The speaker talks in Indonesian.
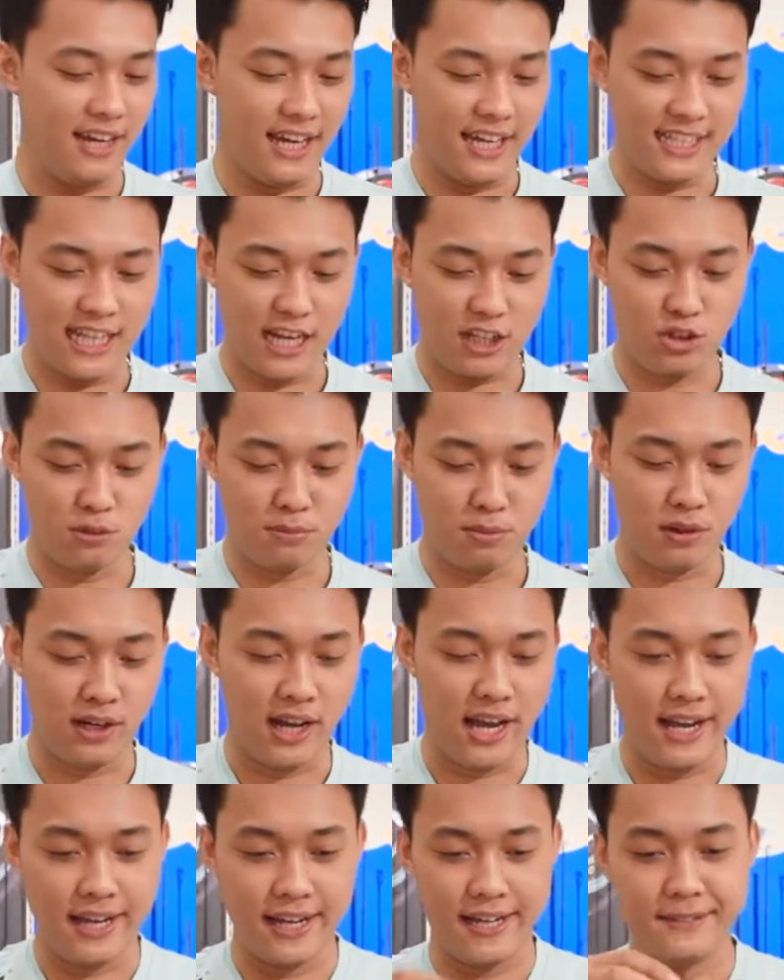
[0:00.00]
oke kita langsung
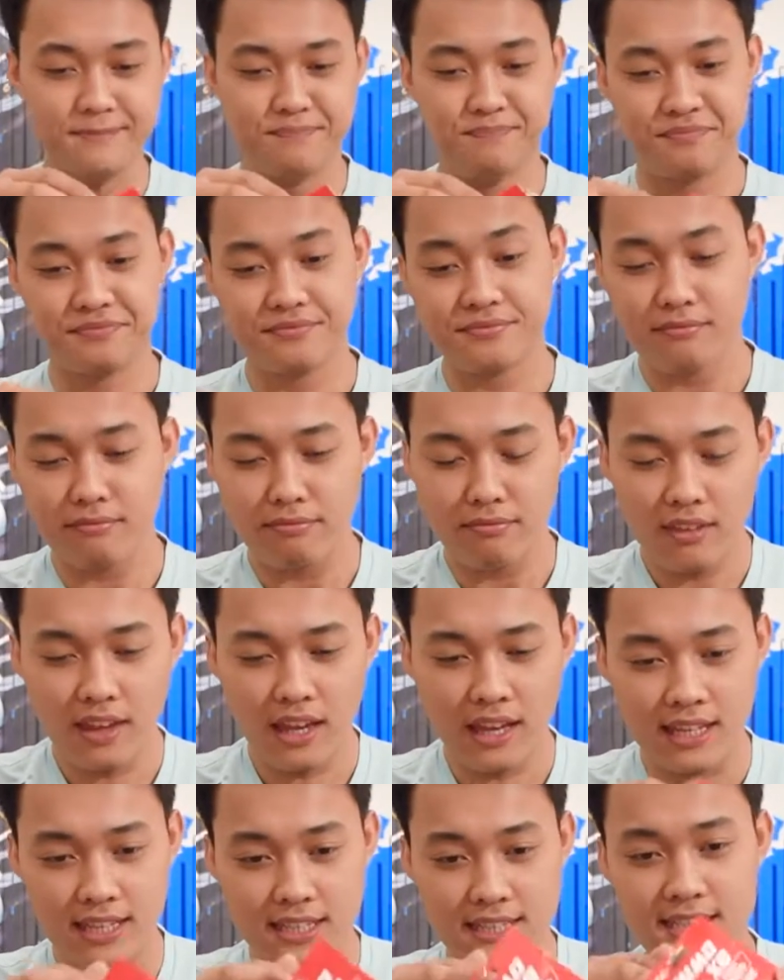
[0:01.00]
buka ya
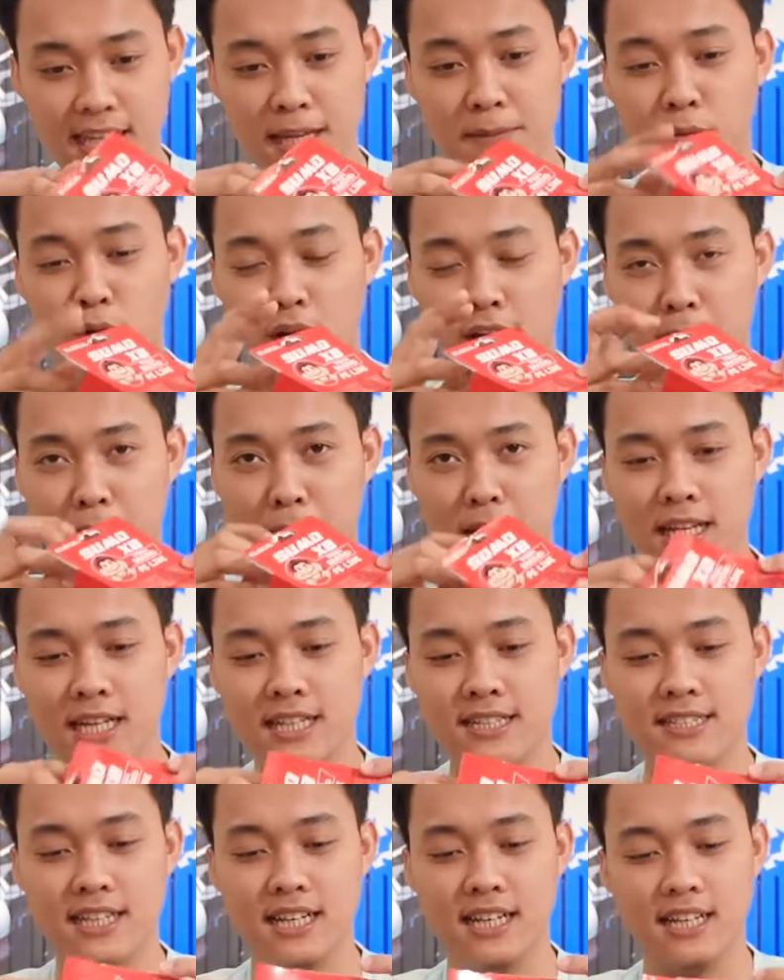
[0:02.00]
saya buka yang paling
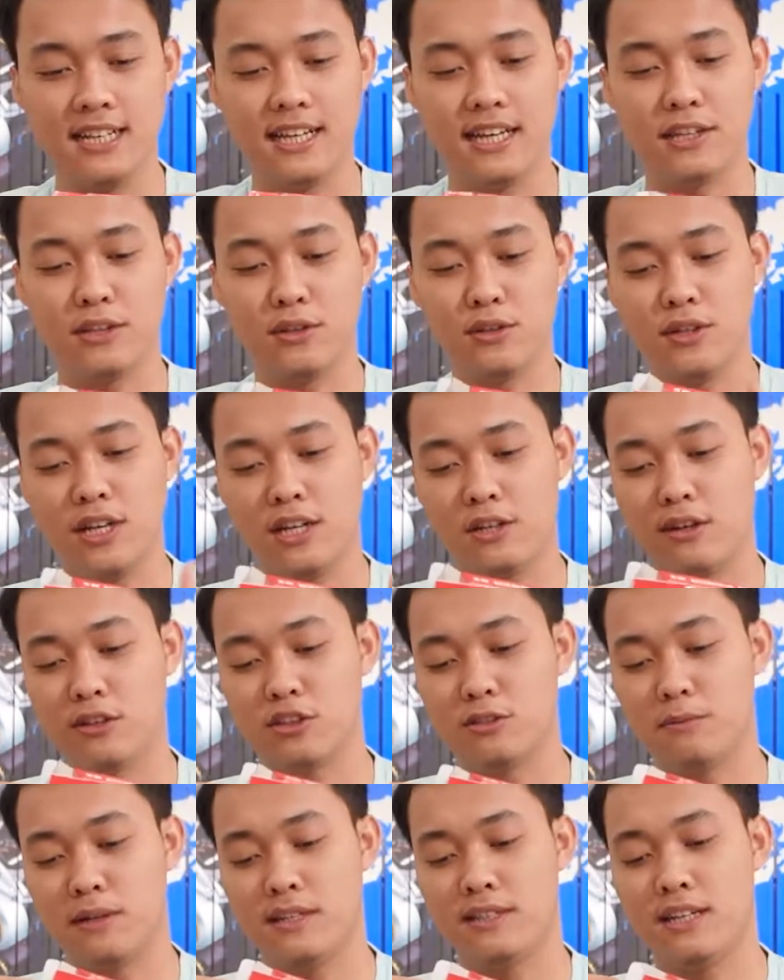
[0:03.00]
kecil yaitu yang
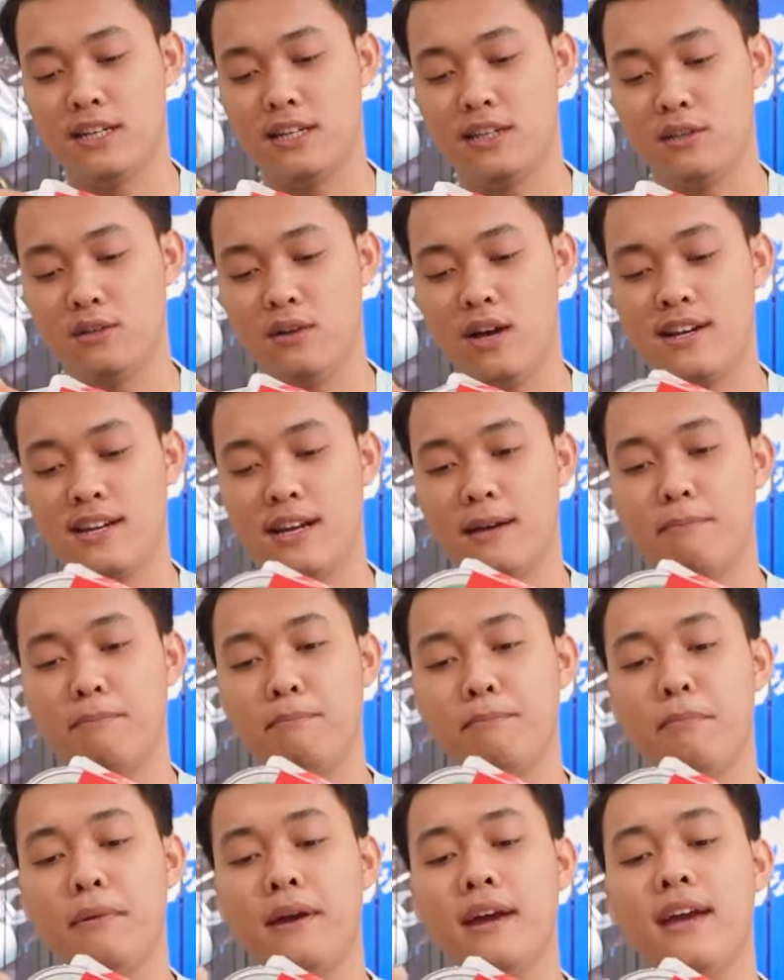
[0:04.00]
200 meter itu ada
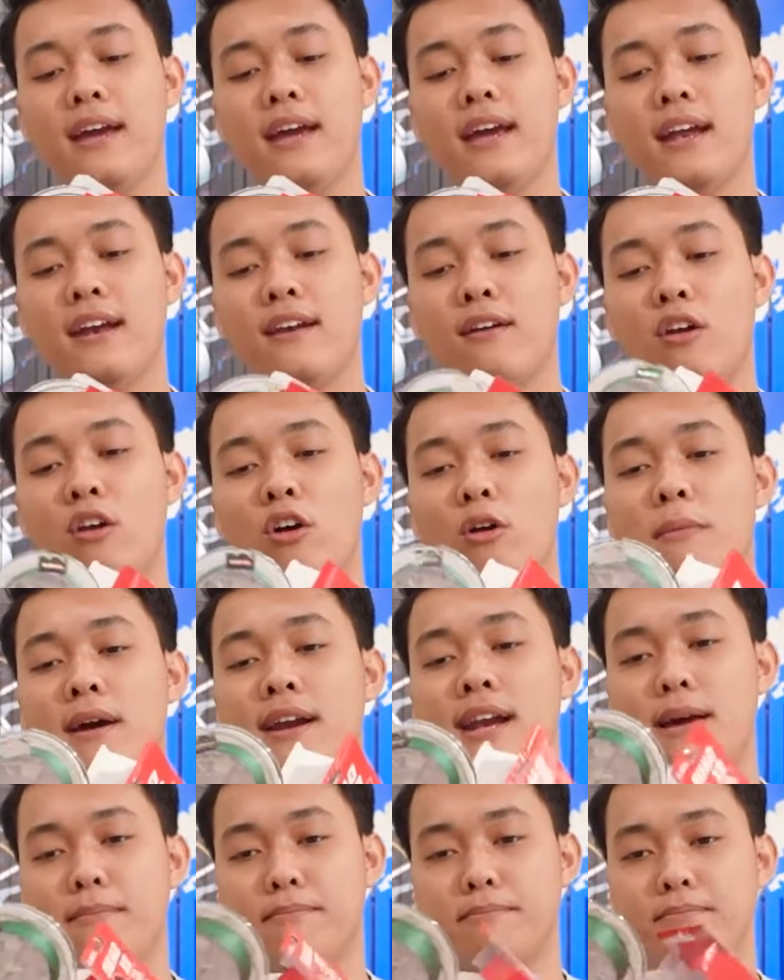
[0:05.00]
PE
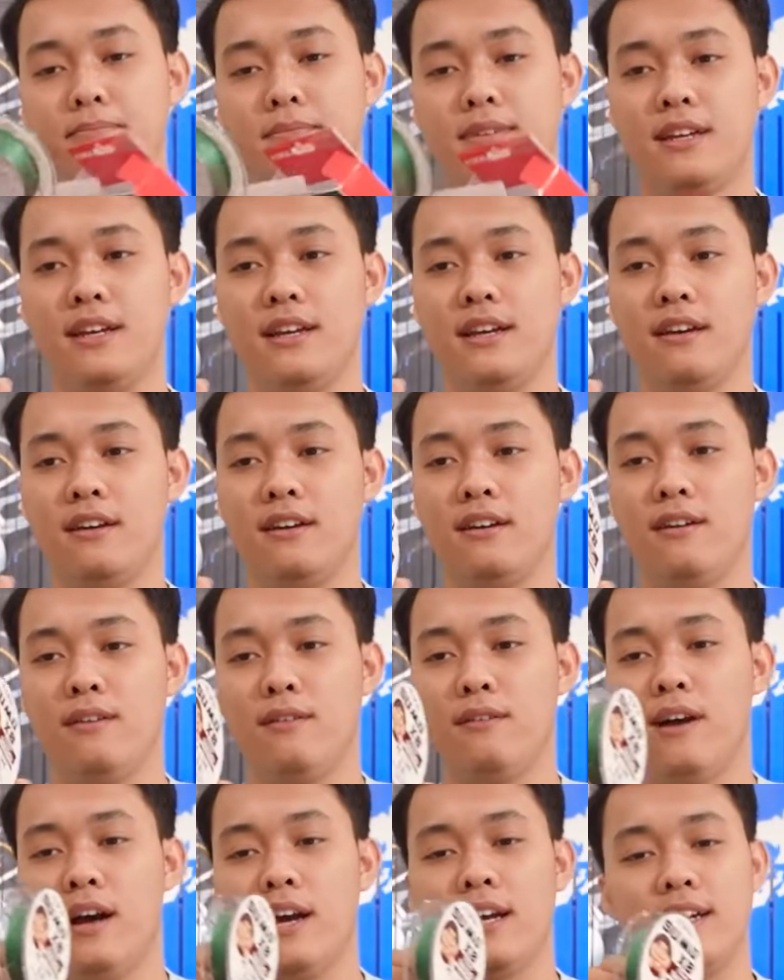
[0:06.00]
0,6
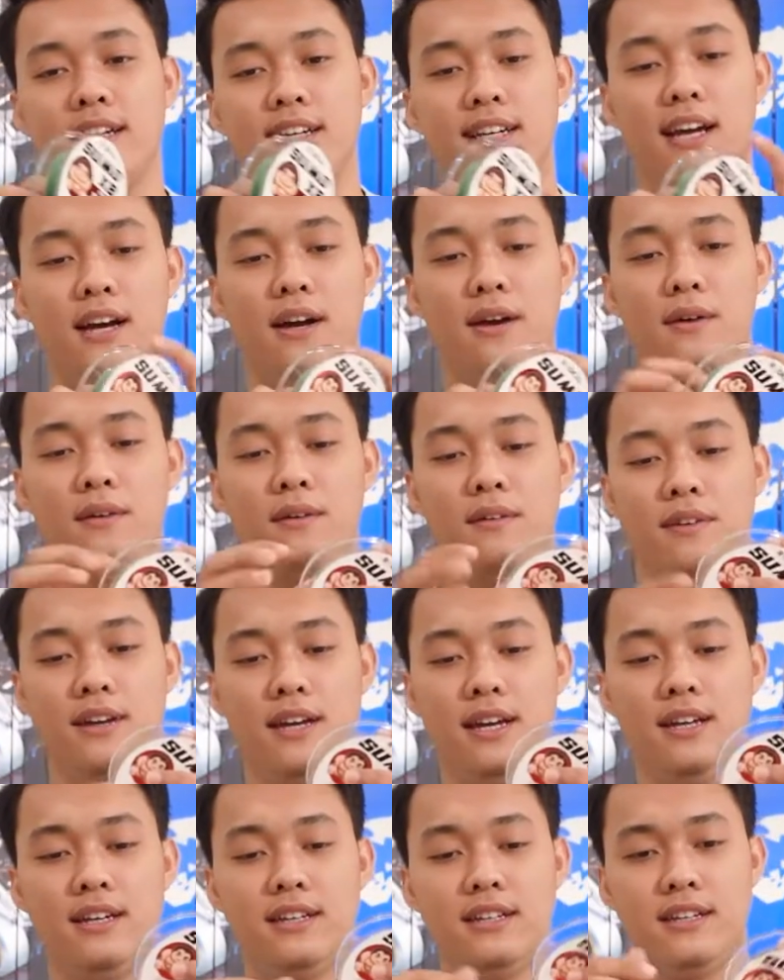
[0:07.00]
wadidaw
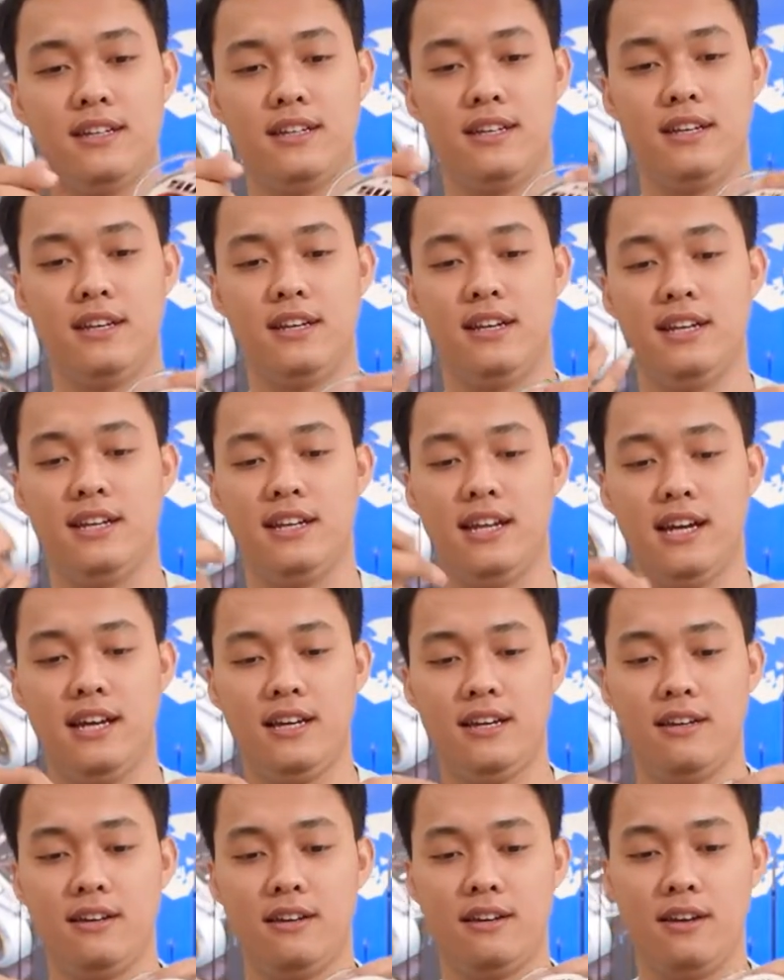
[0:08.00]
ya ini
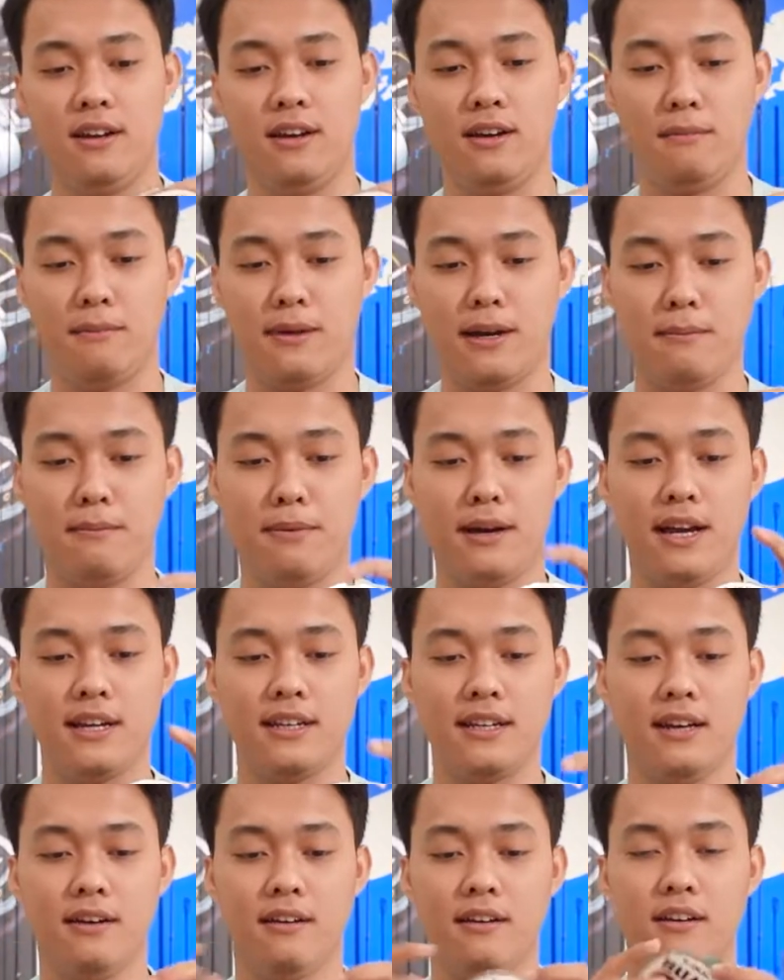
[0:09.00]
dia
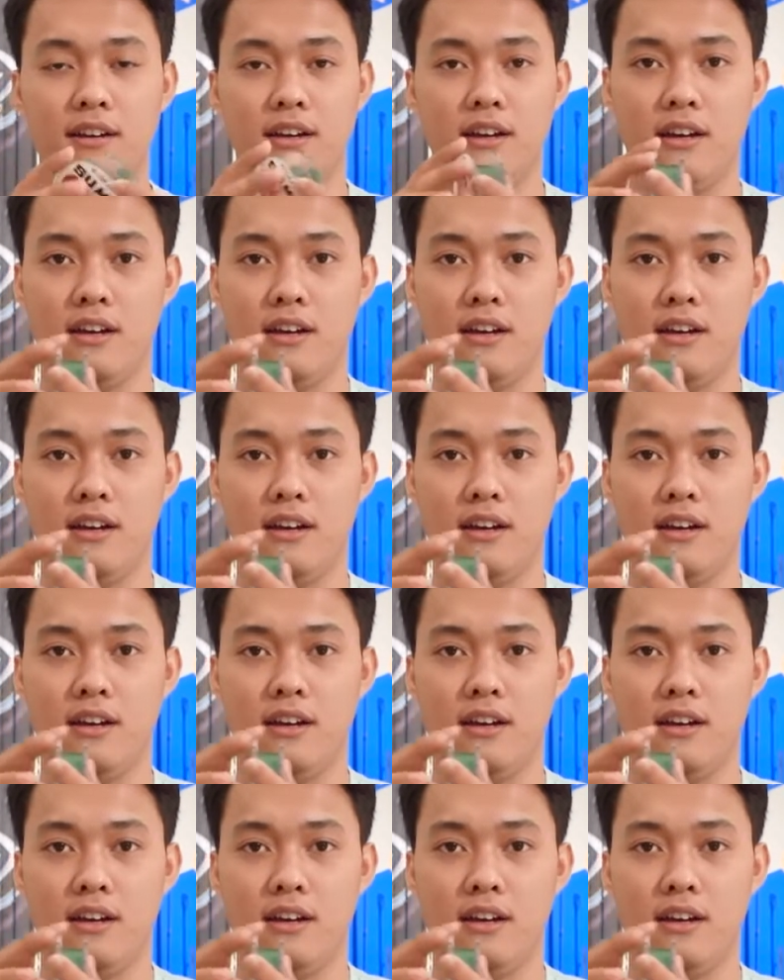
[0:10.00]
penampakannya